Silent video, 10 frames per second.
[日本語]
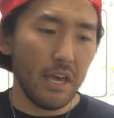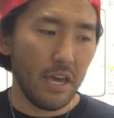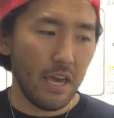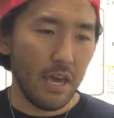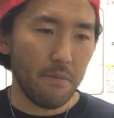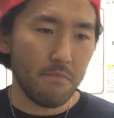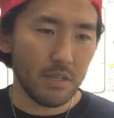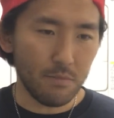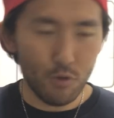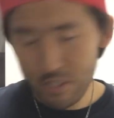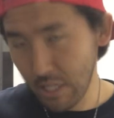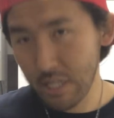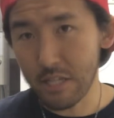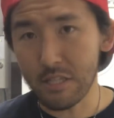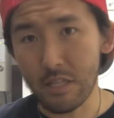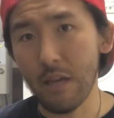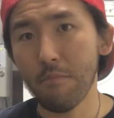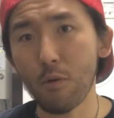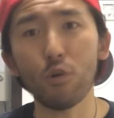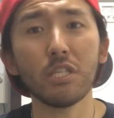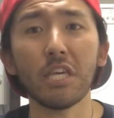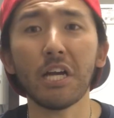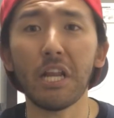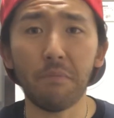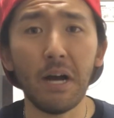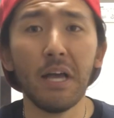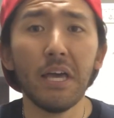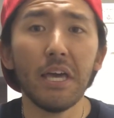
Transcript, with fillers: えー、皆さんもし何かですね、まあ、ご指摘があれば、